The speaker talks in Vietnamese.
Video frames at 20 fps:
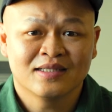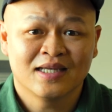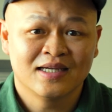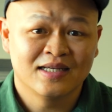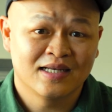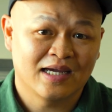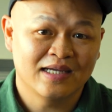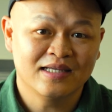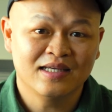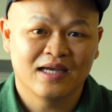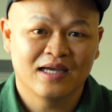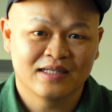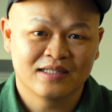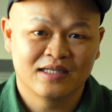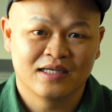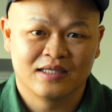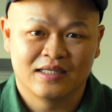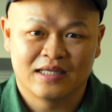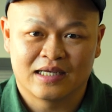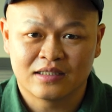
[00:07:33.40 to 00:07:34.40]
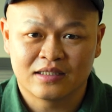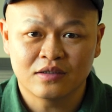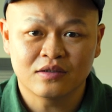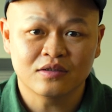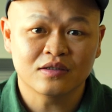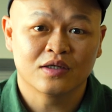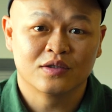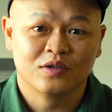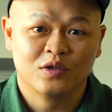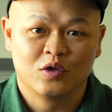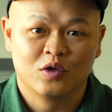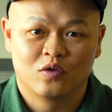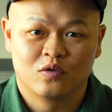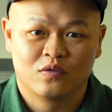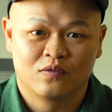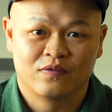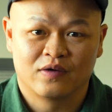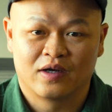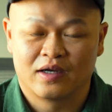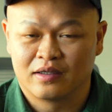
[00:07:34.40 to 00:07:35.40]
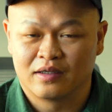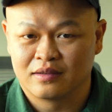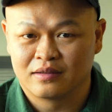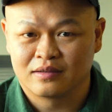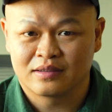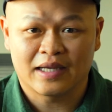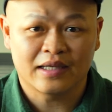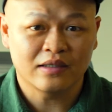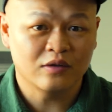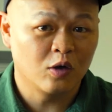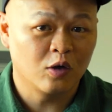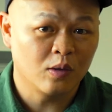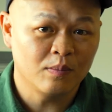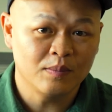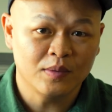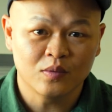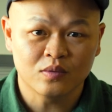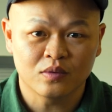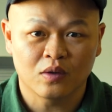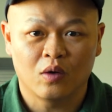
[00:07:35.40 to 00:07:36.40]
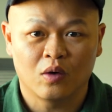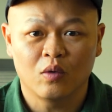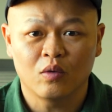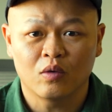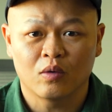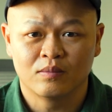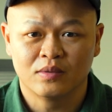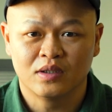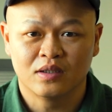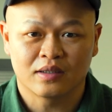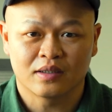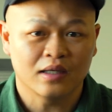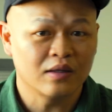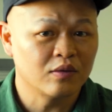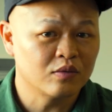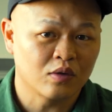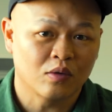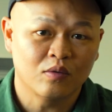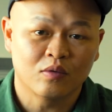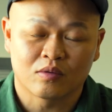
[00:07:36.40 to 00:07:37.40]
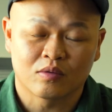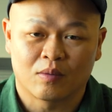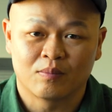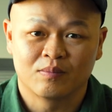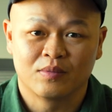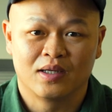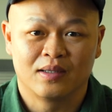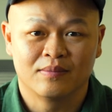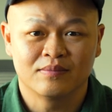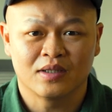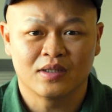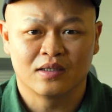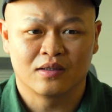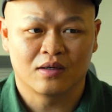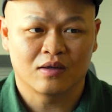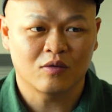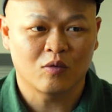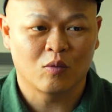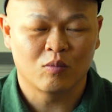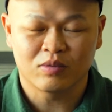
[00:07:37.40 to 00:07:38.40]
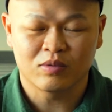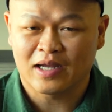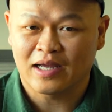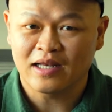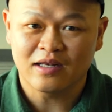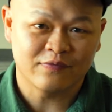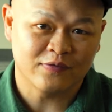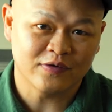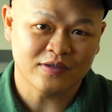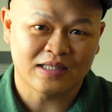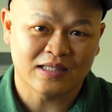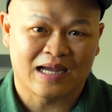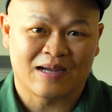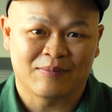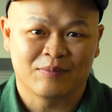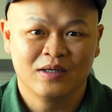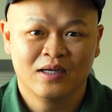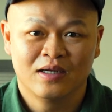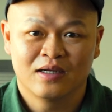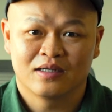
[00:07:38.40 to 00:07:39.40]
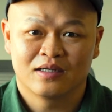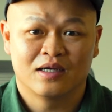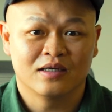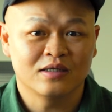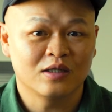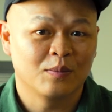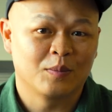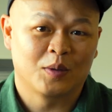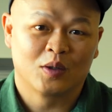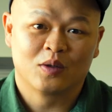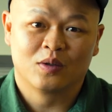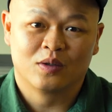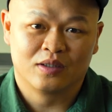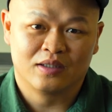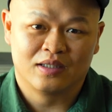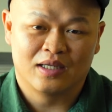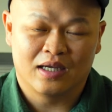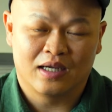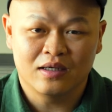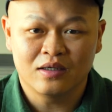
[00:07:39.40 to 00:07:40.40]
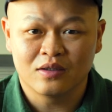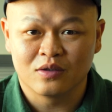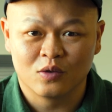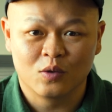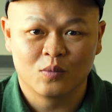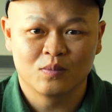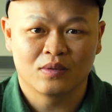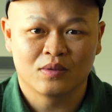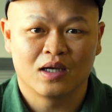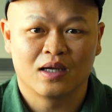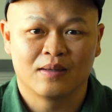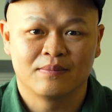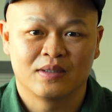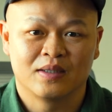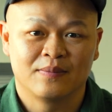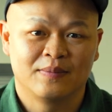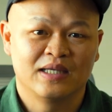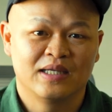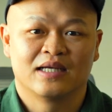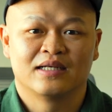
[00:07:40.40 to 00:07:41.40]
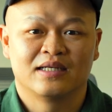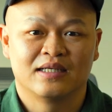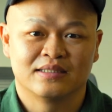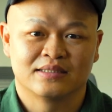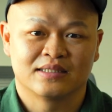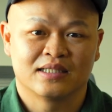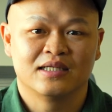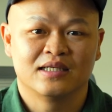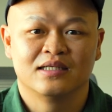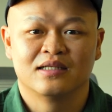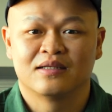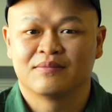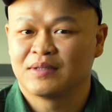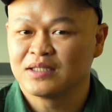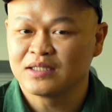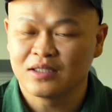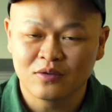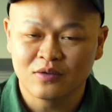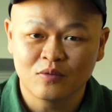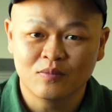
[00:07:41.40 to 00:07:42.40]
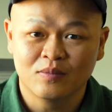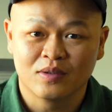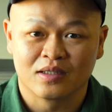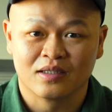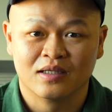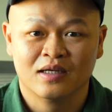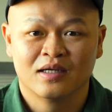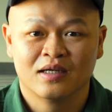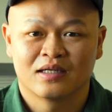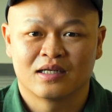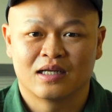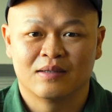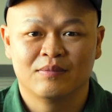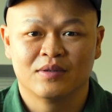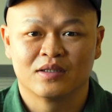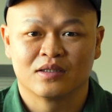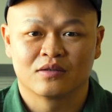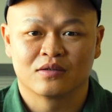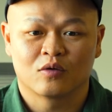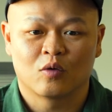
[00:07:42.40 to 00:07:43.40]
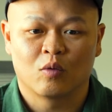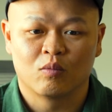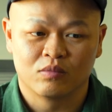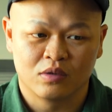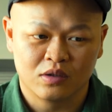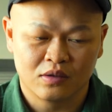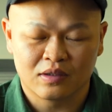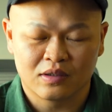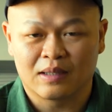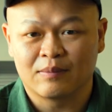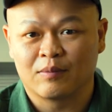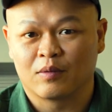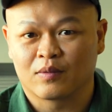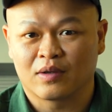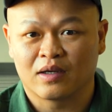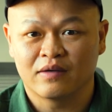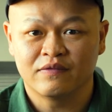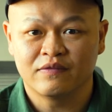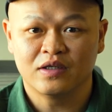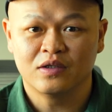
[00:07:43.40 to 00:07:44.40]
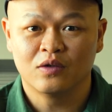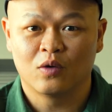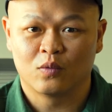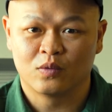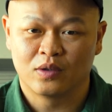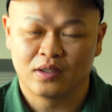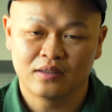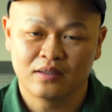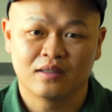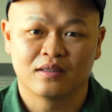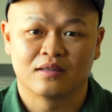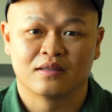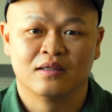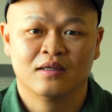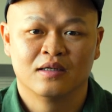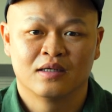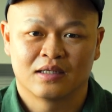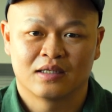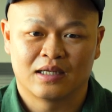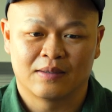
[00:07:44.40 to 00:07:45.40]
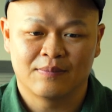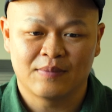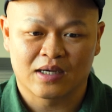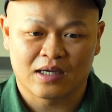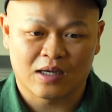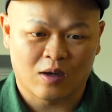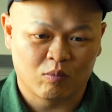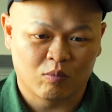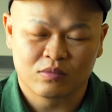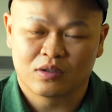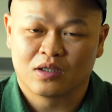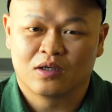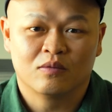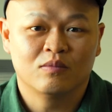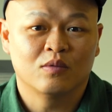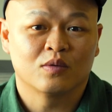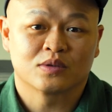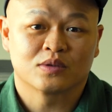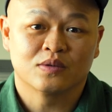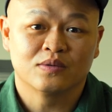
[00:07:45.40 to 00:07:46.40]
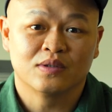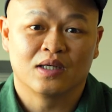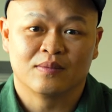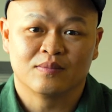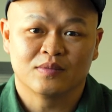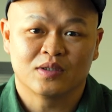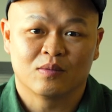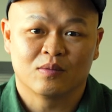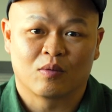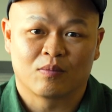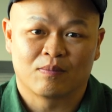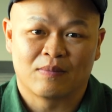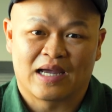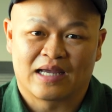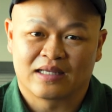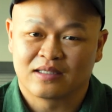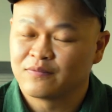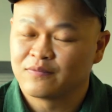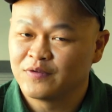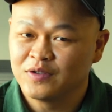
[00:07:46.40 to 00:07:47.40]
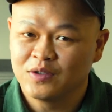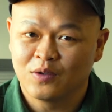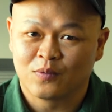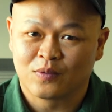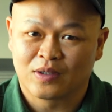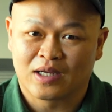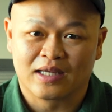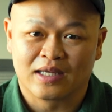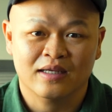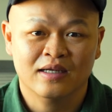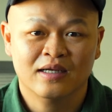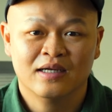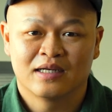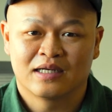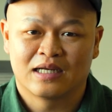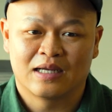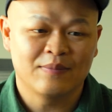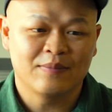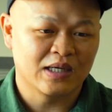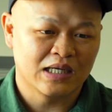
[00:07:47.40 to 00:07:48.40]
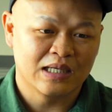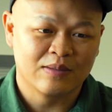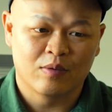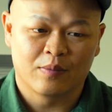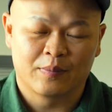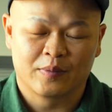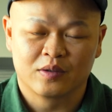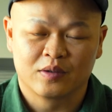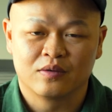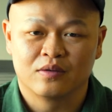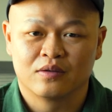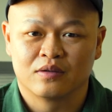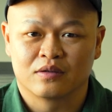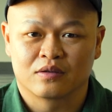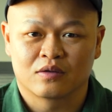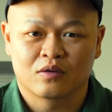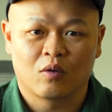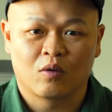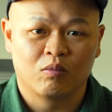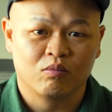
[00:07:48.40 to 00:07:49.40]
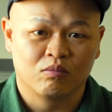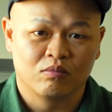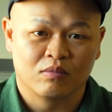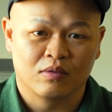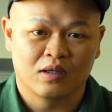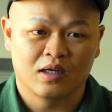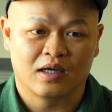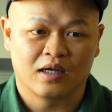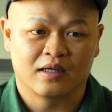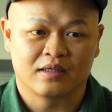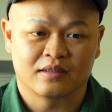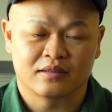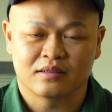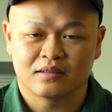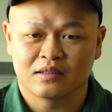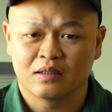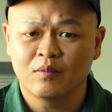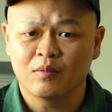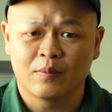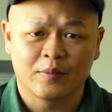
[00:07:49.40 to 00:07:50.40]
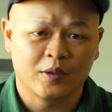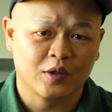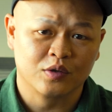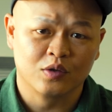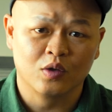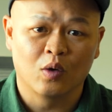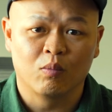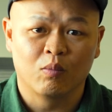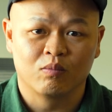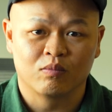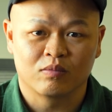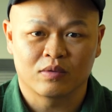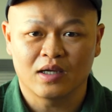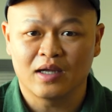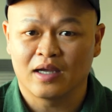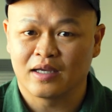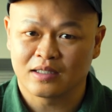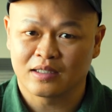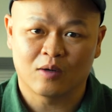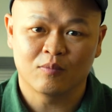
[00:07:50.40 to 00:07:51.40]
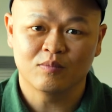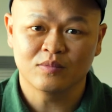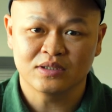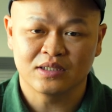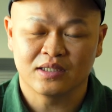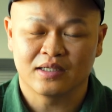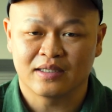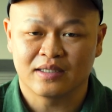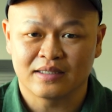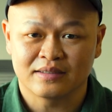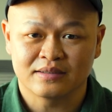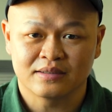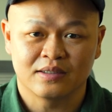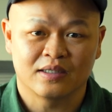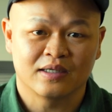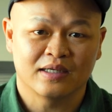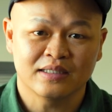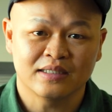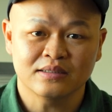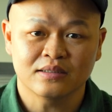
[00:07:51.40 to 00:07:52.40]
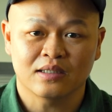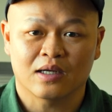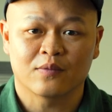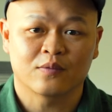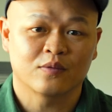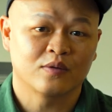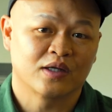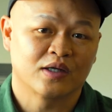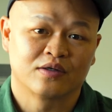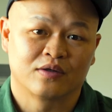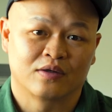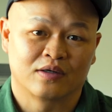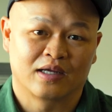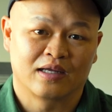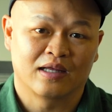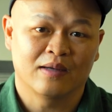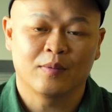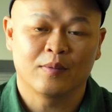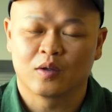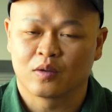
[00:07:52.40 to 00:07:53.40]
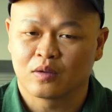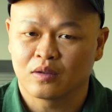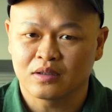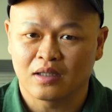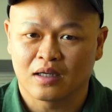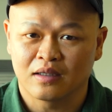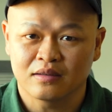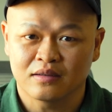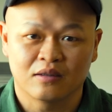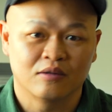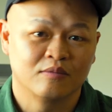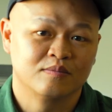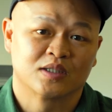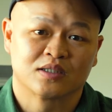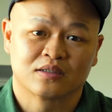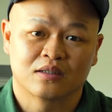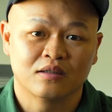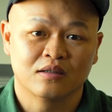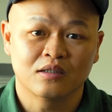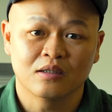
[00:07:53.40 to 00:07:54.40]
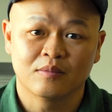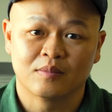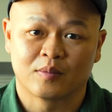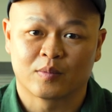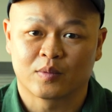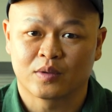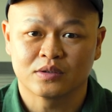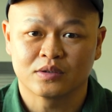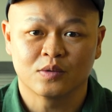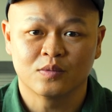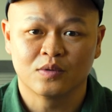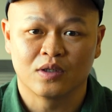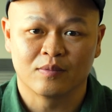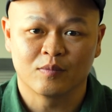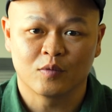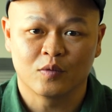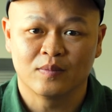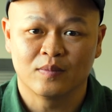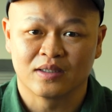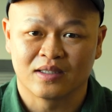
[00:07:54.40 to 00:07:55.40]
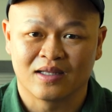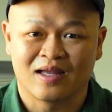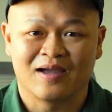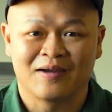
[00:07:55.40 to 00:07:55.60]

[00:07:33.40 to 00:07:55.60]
thì nãy giờ Andy giải thích rất là nhiều về các nhóm yếu tố cũng như các yếu tố độ cộng điểm thì nó cũng khá là phức tạp để cho mọi người dễ hình dung thêm thì bây giờ Andy sẽ đi lên máy tính của mình để mình cùng đưa ra một cái ví dụ điển hình để mà cộng thử một số điểm cho một bạn trong ví dụ này để mà khi mà mọi người cùng à, nếu mà mọi người dùng cái hệ thống CIS calculator này á mọi người có thể tự mình tính cho mình một cái số điểm của mình